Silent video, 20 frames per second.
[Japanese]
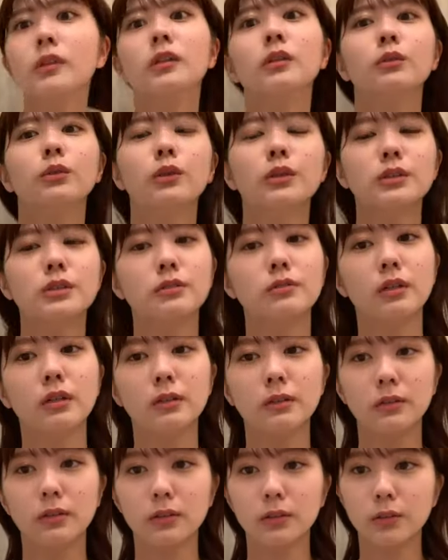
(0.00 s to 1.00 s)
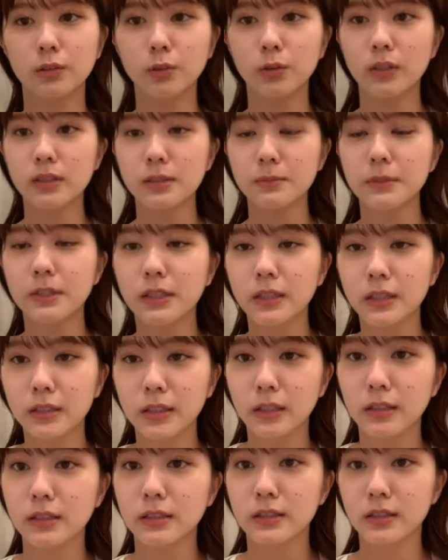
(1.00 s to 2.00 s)
私は今日初めて行った
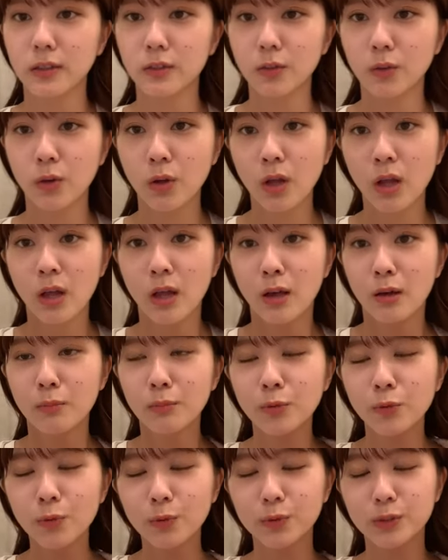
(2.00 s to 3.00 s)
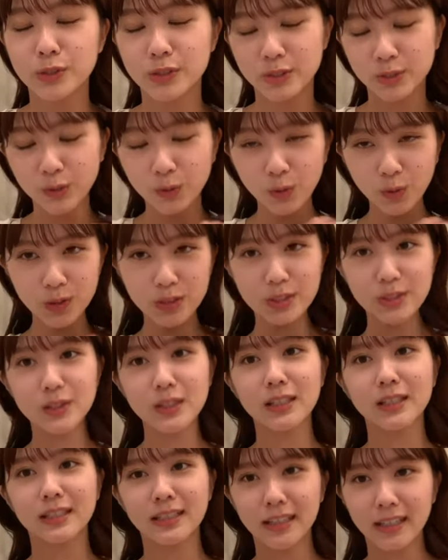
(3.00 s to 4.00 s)
んですけどもうすごす
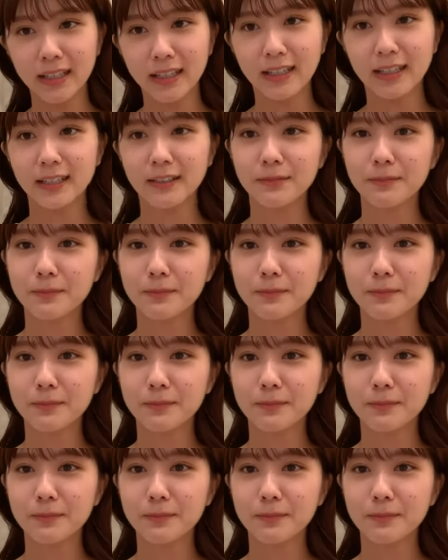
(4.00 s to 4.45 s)
ぎて